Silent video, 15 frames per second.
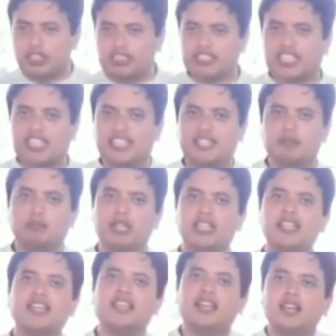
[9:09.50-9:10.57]
चैरिटी में
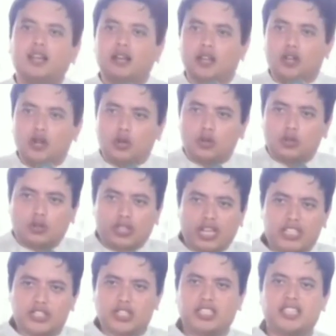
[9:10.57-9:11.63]
लोगों को
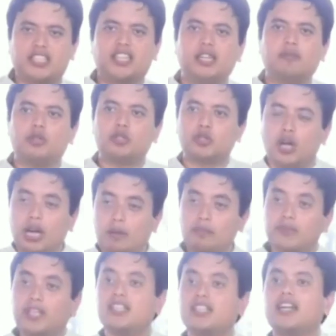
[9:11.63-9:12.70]
राशन देने में जो
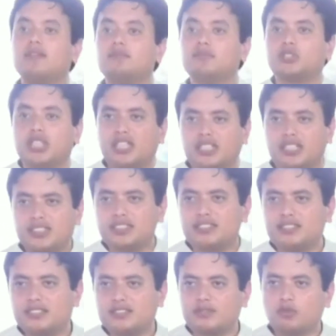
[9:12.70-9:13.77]
अब तक काम चल रहा है
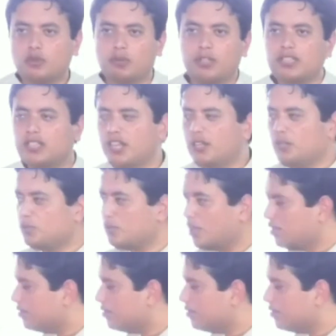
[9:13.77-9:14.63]
वो बंद नहीं हुआ